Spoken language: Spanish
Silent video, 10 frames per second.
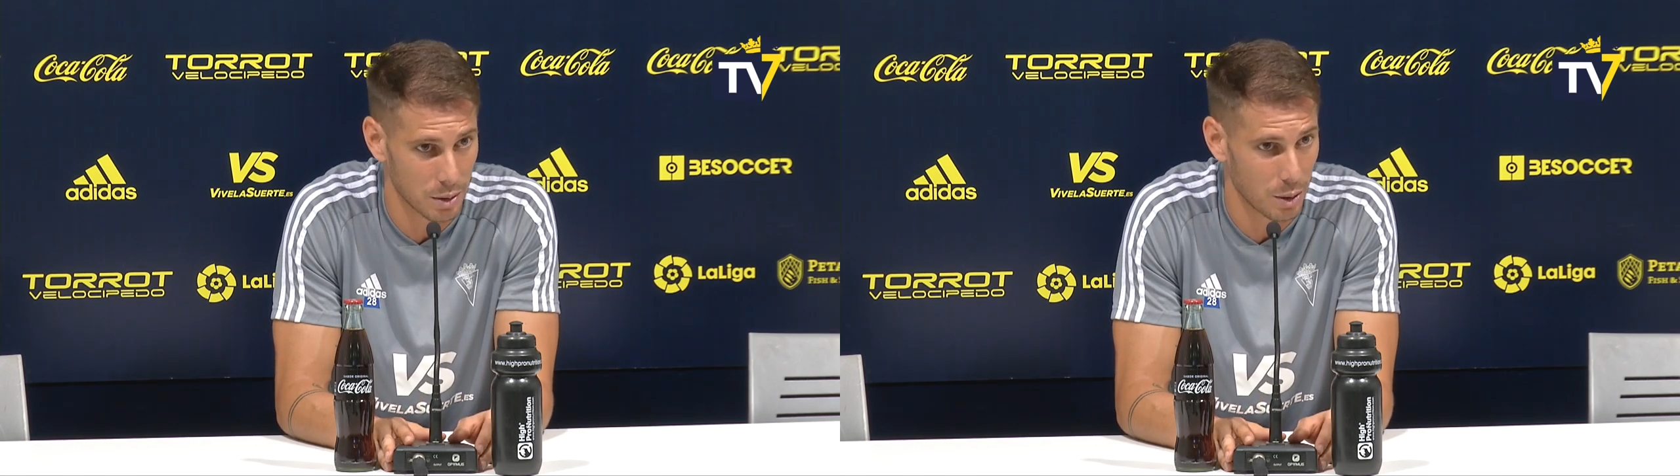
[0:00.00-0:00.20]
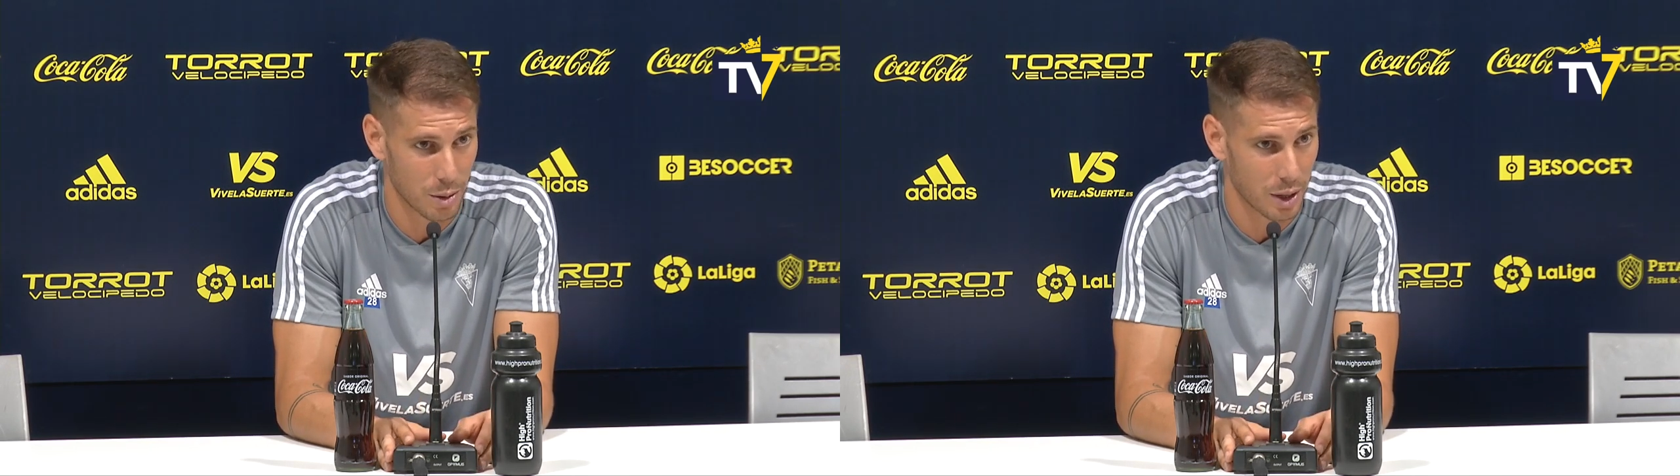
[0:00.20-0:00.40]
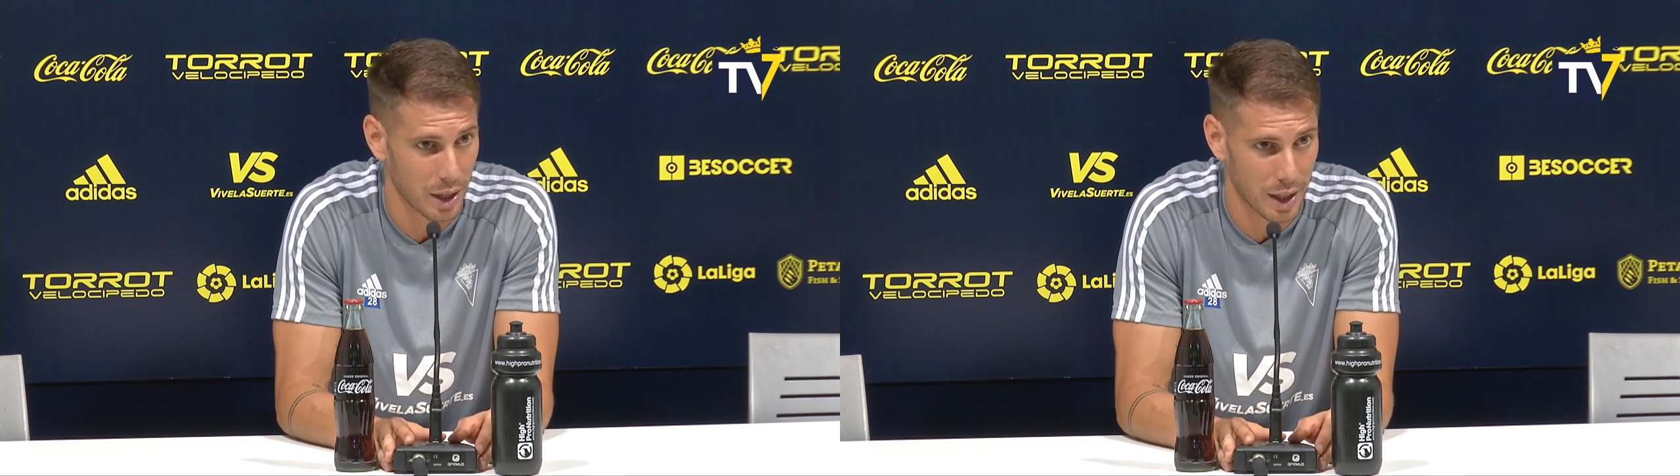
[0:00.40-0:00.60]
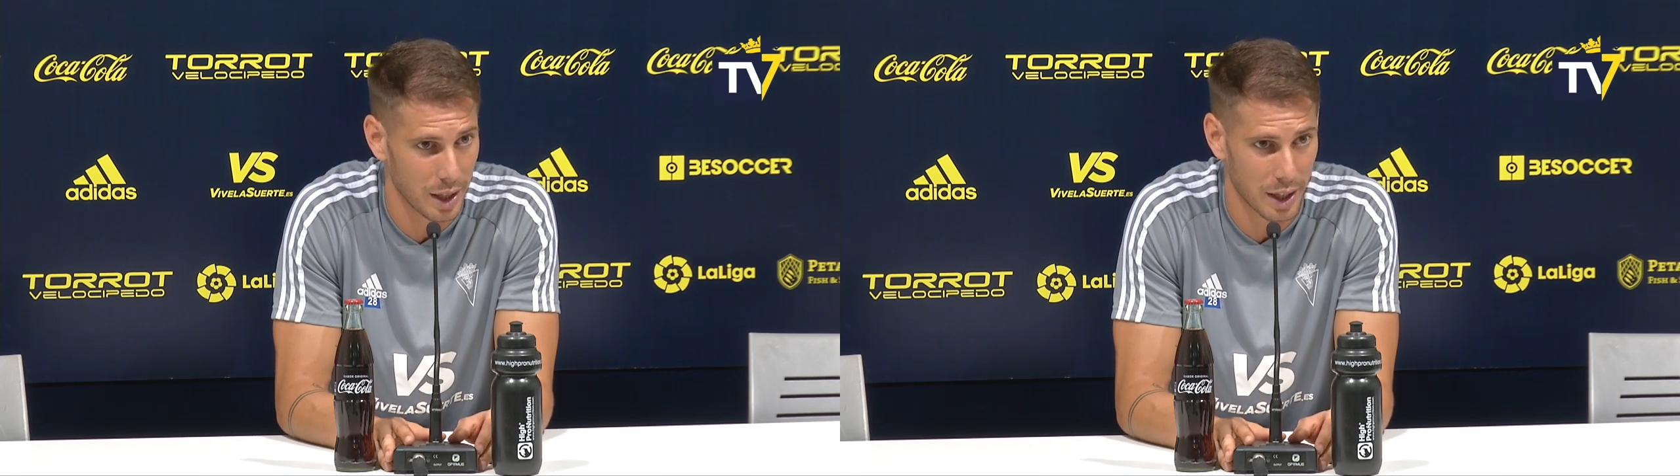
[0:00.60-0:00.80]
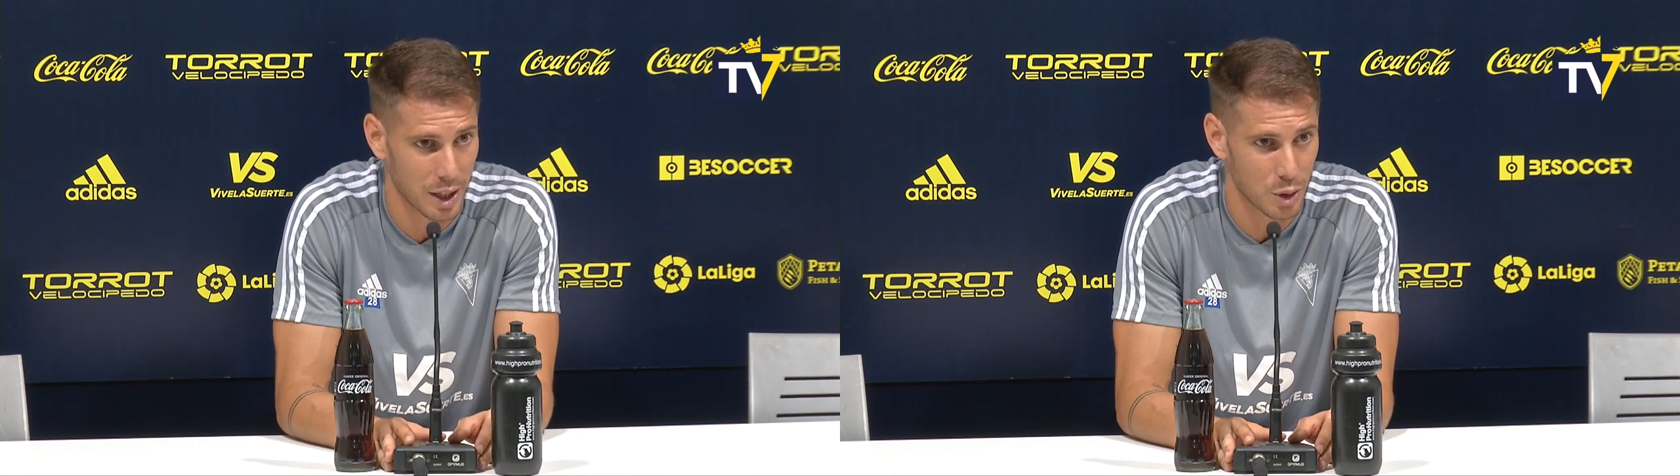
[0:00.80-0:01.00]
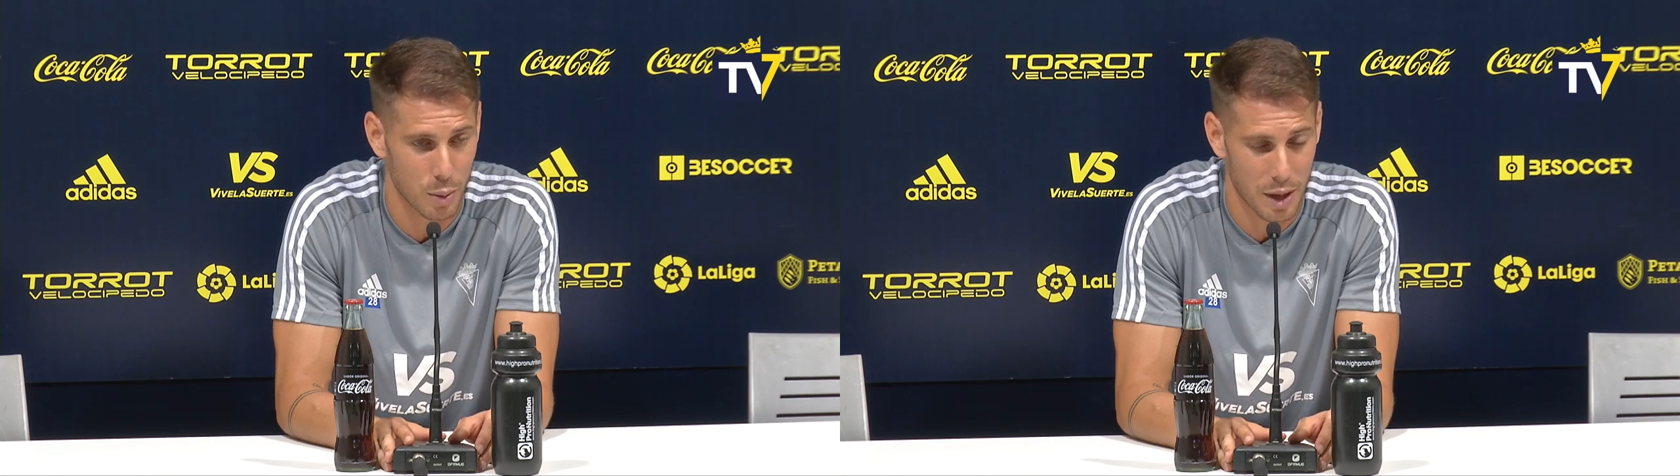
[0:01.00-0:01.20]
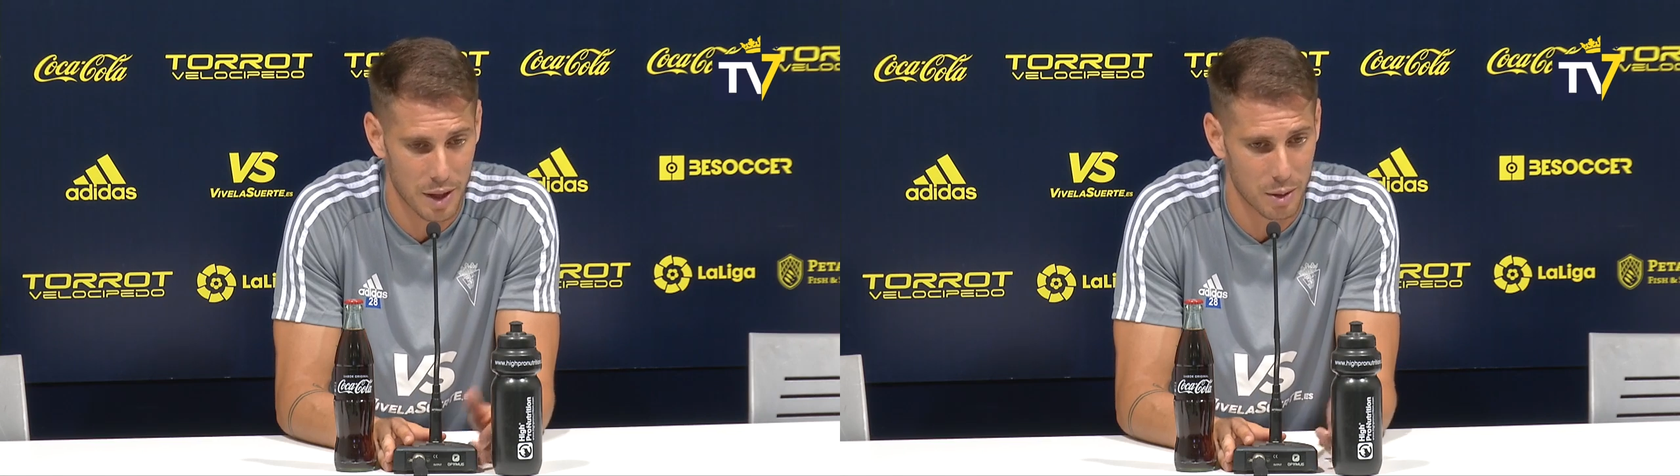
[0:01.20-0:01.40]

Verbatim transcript: Yo creo que, su baza.